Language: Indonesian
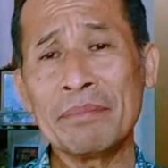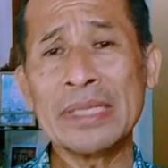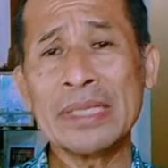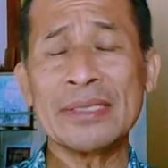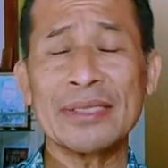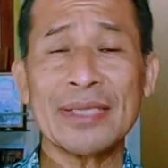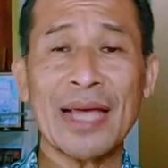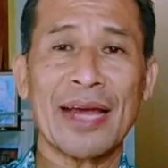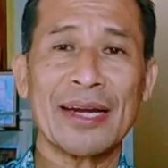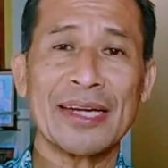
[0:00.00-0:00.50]

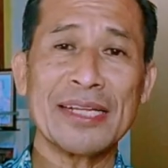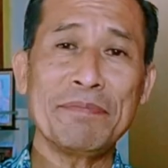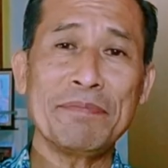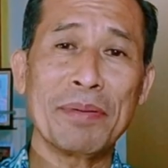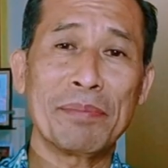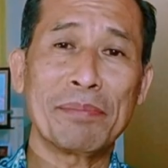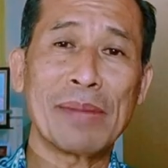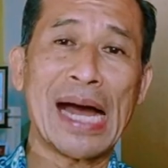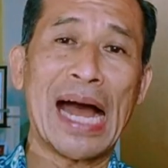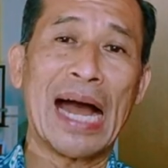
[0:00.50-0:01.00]
mencari
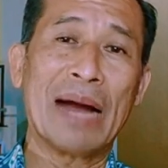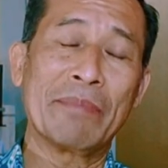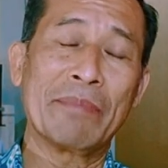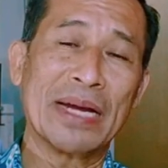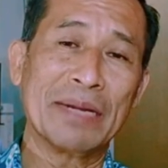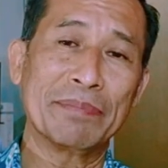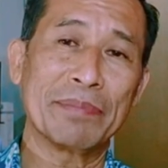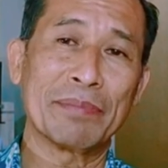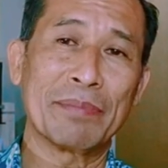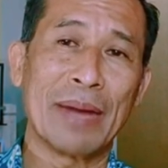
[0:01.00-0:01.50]

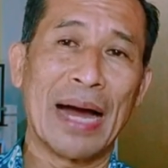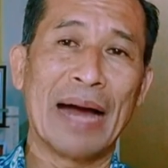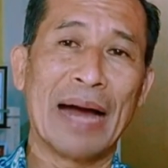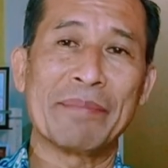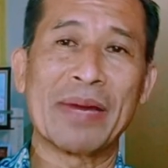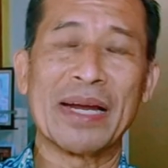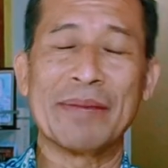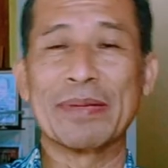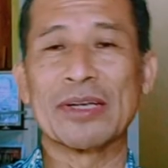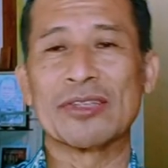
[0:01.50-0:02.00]

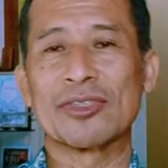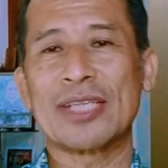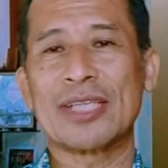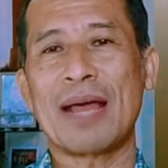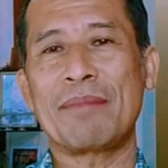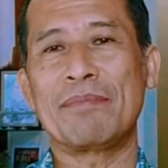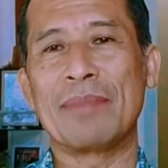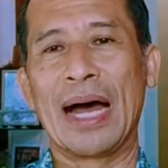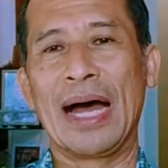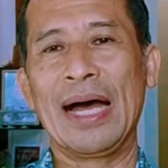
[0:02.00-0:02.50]
pemahaman-pemahaman
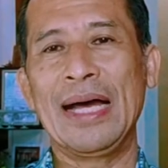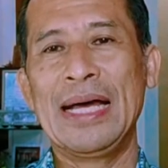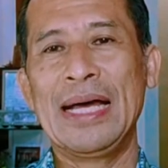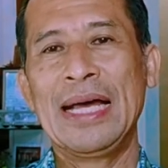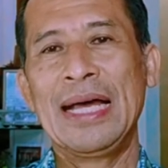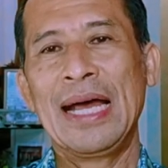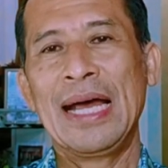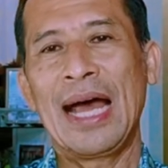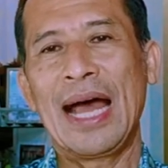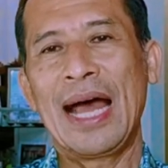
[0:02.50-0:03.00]
bersama
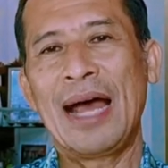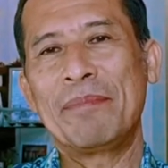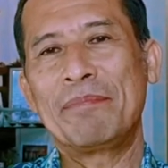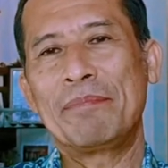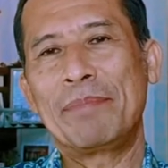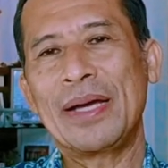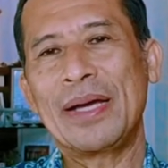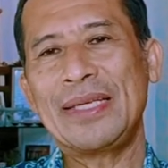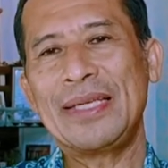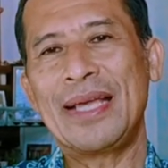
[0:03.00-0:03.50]

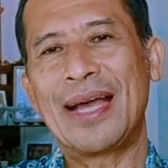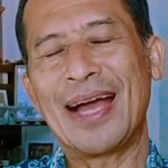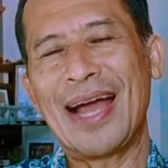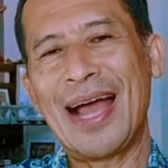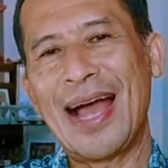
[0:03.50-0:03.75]
apa yang